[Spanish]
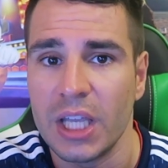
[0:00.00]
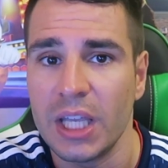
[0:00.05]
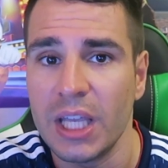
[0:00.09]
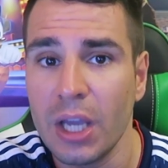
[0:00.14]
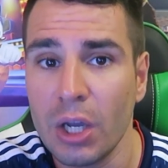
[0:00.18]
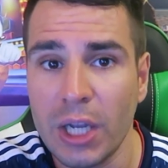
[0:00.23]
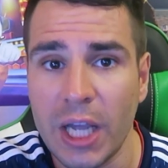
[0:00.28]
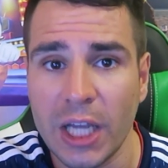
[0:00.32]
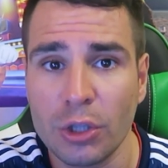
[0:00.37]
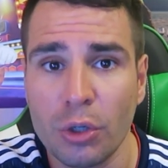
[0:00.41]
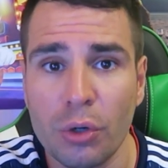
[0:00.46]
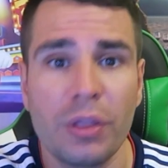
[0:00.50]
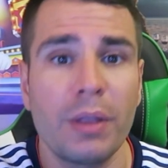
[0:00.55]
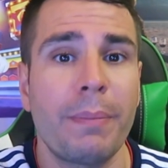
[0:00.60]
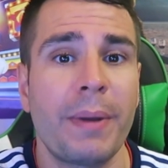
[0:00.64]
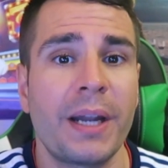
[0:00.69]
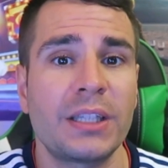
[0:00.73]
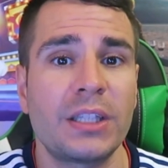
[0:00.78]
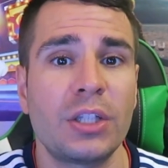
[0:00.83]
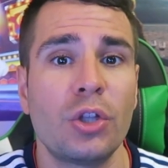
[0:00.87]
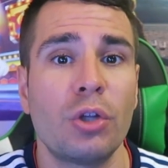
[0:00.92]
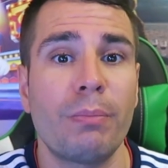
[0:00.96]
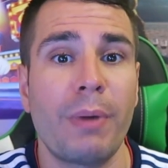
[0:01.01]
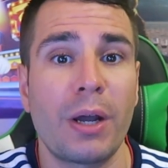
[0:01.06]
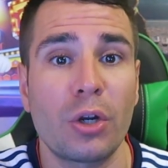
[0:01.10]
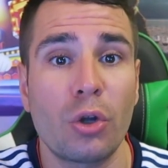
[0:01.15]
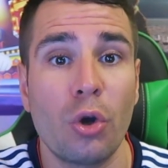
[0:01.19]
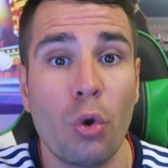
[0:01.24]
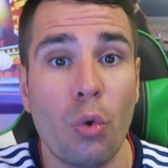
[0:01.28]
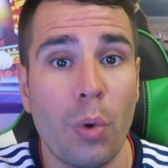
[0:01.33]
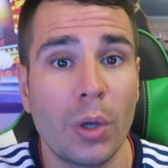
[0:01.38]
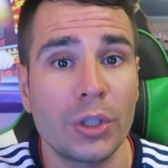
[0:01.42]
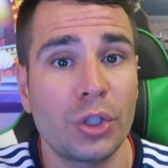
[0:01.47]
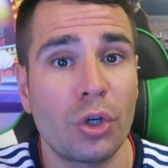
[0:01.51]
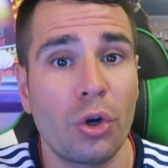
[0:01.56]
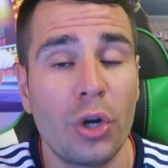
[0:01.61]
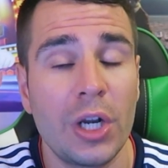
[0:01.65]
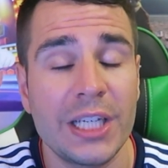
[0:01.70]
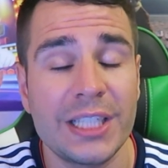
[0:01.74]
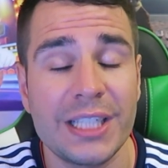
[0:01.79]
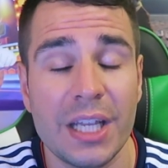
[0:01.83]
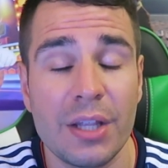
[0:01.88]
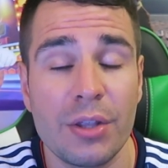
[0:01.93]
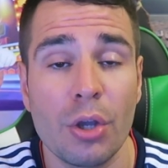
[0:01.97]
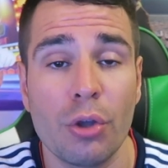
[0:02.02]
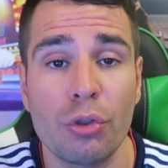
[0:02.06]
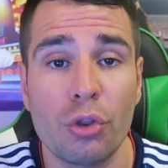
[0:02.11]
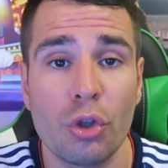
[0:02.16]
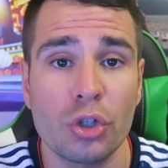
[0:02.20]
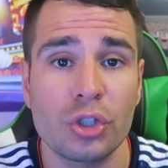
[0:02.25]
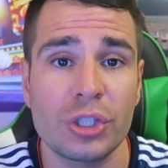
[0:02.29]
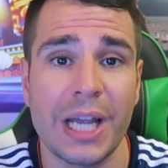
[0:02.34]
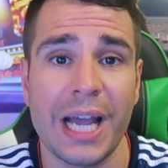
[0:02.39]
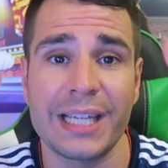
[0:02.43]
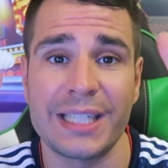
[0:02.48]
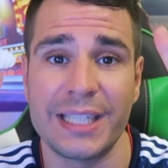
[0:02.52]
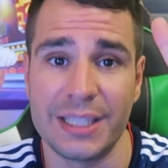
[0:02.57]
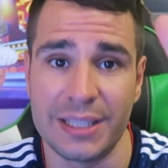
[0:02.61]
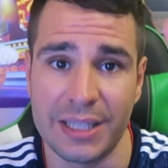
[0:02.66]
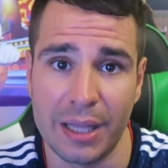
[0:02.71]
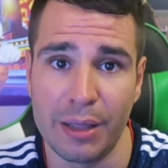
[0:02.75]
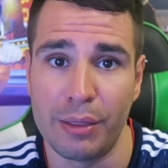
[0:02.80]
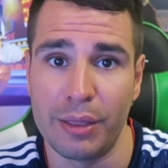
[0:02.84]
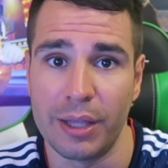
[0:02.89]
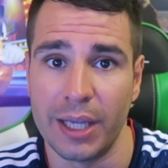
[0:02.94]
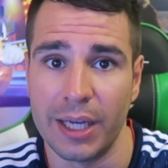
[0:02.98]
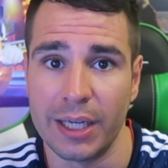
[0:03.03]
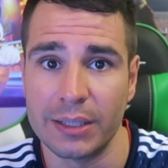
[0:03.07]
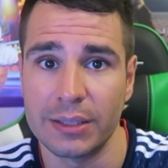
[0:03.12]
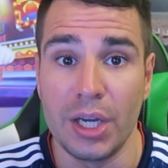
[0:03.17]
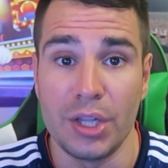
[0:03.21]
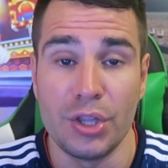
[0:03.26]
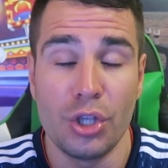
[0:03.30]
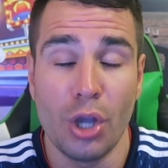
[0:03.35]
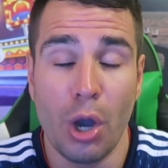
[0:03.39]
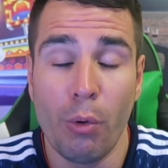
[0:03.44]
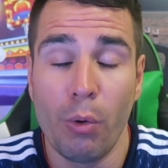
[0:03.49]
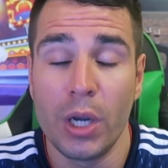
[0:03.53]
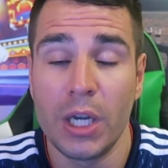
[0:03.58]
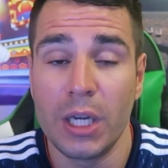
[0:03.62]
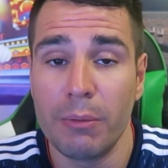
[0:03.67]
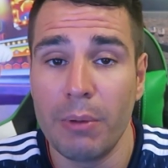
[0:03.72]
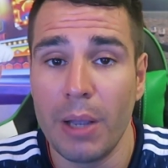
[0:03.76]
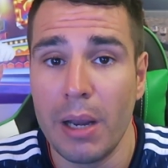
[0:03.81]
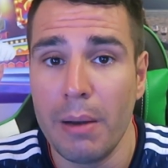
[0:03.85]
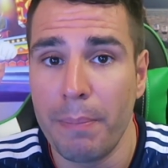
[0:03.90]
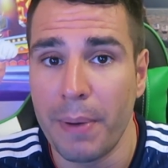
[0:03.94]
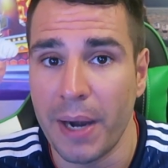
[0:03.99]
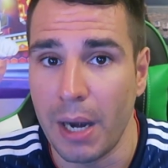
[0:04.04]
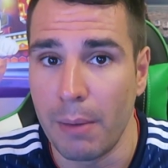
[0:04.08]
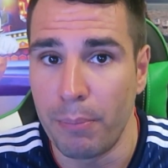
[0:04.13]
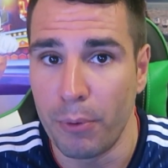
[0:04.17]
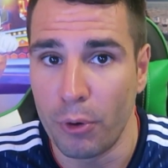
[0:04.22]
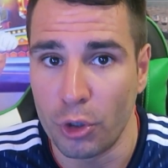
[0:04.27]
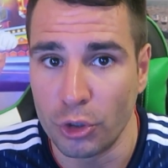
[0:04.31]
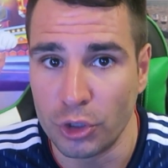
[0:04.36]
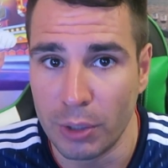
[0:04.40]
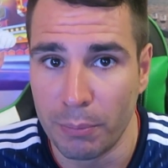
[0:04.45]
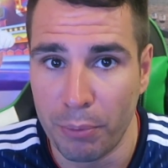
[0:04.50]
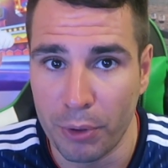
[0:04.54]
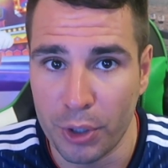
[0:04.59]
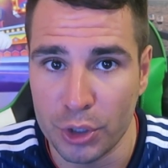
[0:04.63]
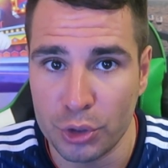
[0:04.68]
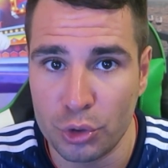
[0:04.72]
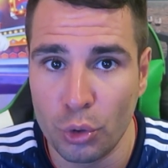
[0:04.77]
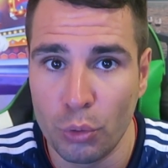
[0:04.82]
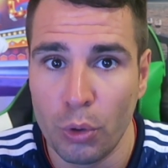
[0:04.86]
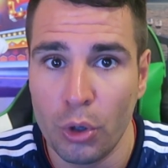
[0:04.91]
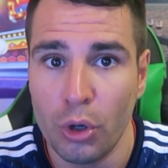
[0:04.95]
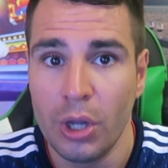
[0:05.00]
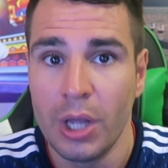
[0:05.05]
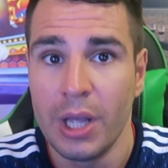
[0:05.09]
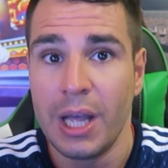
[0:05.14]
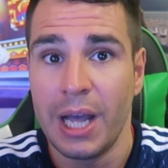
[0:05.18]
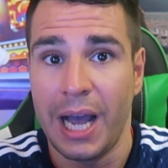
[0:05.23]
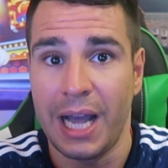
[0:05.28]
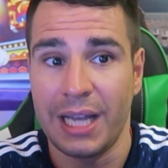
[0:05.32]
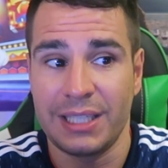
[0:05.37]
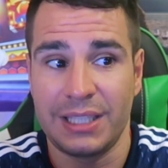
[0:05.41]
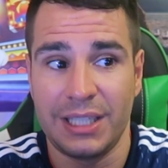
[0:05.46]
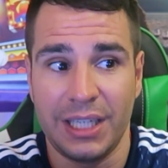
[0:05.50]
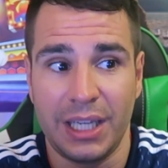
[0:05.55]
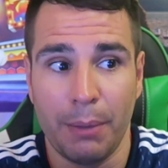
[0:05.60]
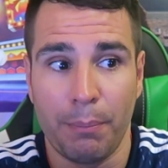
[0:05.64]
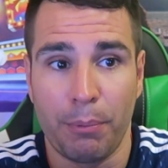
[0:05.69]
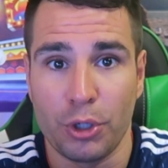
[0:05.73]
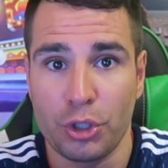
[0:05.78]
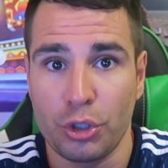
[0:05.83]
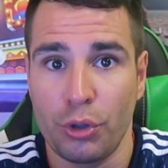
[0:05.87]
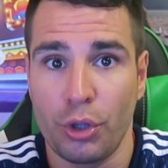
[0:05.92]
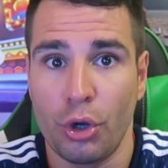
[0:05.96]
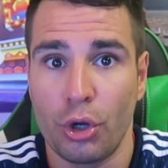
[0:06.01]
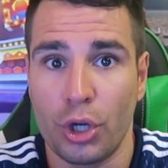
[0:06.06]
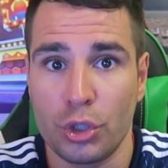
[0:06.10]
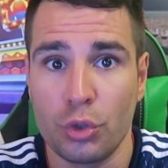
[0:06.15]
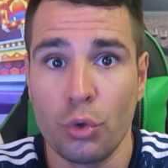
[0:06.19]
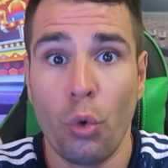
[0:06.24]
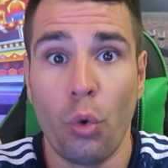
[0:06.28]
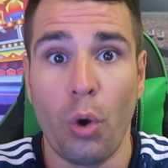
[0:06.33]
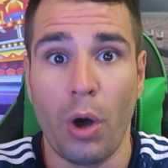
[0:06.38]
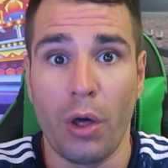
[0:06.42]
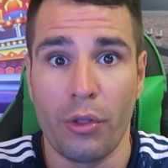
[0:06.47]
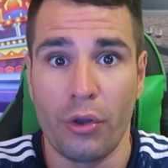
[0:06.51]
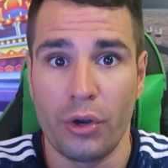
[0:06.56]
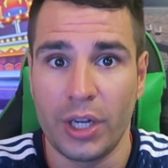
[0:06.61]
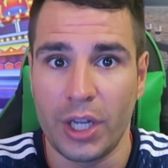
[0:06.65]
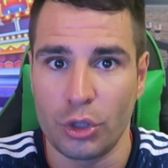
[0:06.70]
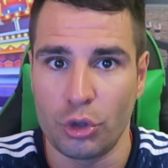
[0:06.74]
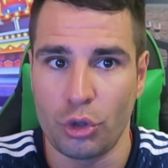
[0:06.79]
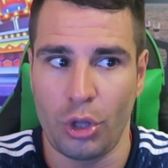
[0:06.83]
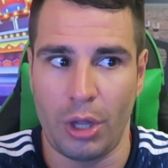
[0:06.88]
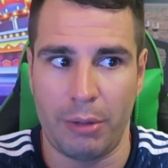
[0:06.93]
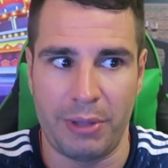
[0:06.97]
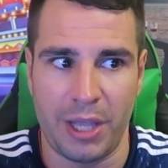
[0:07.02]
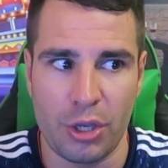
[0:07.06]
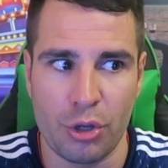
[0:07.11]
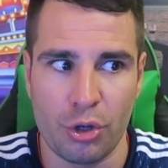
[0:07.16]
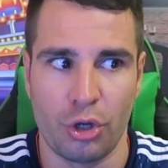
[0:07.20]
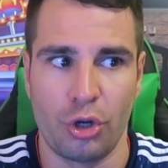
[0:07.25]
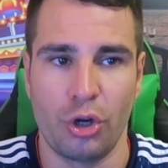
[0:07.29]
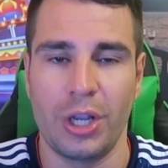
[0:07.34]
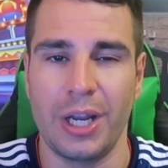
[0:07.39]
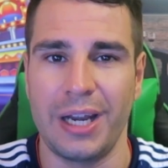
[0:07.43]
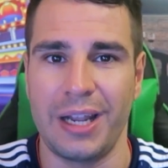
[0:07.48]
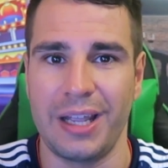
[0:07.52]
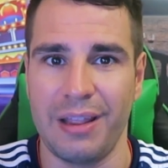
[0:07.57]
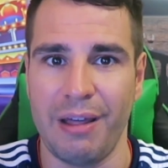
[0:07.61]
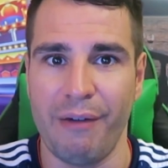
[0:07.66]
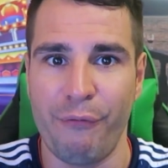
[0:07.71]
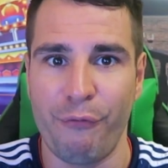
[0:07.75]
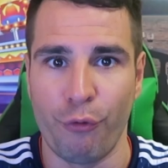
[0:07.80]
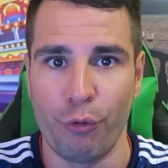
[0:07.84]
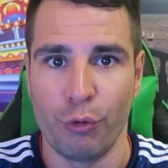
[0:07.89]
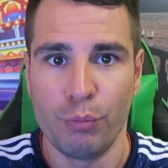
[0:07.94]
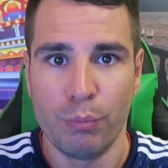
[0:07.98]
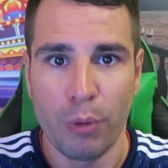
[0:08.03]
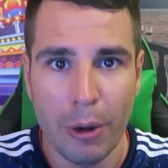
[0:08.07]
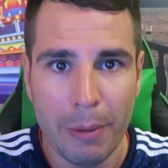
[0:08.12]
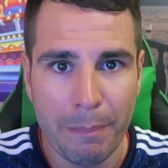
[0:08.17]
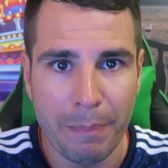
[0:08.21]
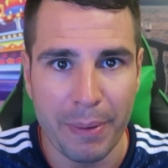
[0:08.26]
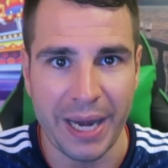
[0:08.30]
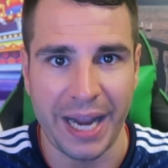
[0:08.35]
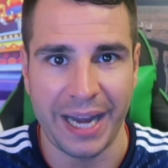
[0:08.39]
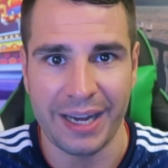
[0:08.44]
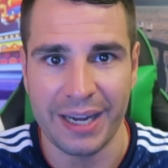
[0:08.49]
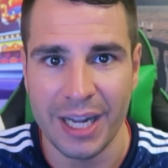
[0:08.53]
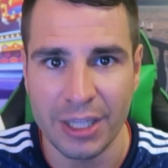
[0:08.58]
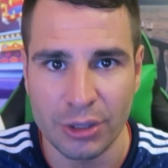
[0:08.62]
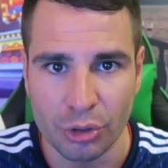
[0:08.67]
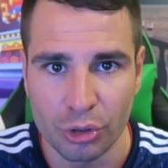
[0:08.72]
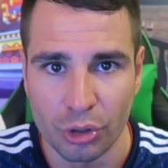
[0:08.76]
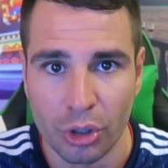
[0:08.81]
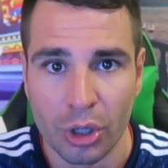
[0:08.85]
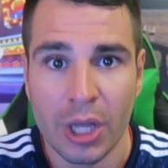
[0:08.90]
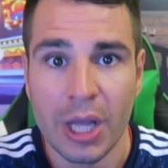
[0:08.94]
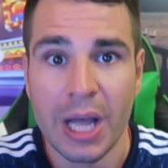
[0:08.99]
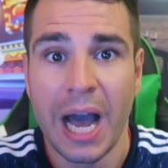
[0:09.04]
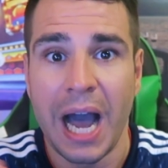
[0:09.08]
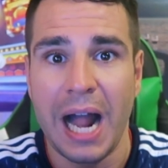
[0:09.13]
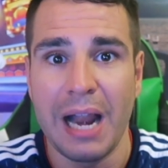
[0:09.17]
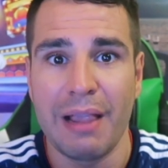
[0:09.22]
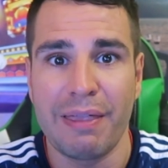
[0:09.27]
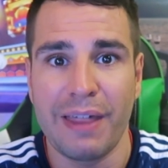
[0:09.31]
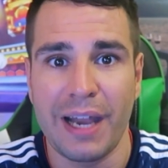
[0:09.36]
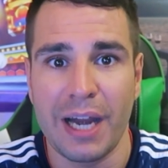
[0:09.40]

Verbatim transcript: y en 14 partidos marcó 4 goles y dio 2 asistencias. Rindió a buen nivel para el poco tiempo que estuvo, así que por eso digo que es un jugador que todavía yo creo que le queda fútbol para rato. Al